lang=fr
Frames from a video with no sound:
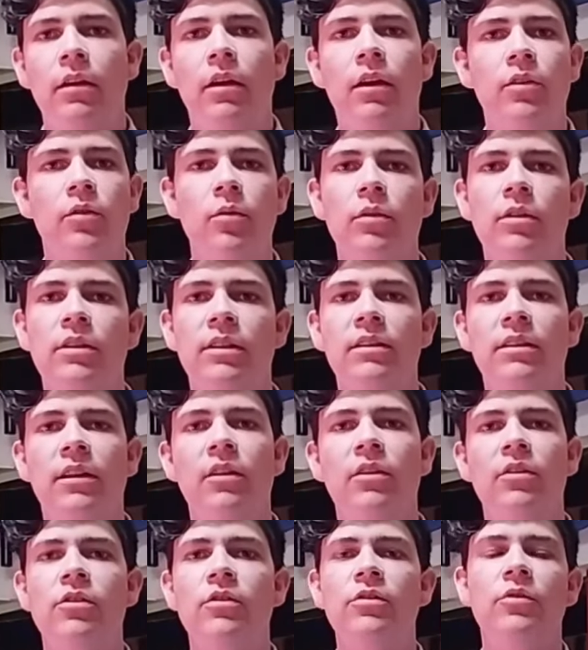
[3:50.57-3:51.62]
À tous les
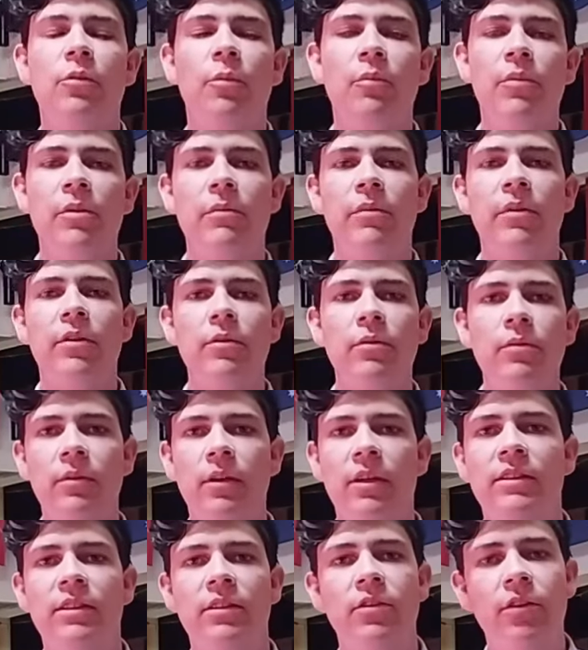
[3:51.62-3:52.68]
internationaux sont bienvenus
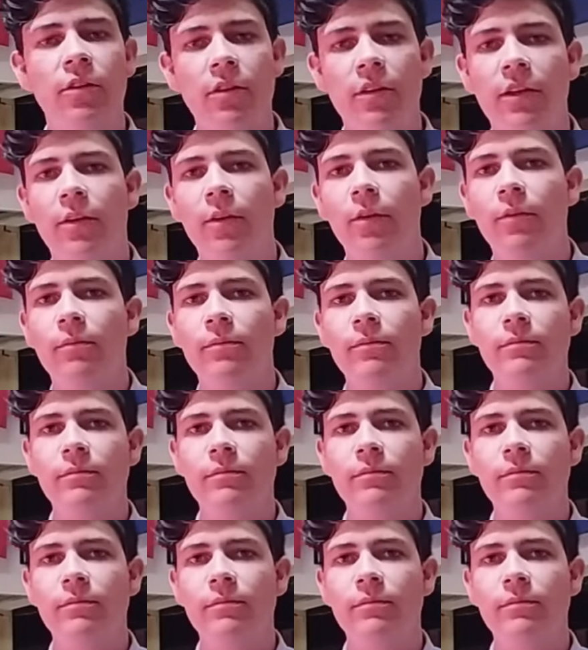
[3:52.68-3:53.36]
à cette grande école.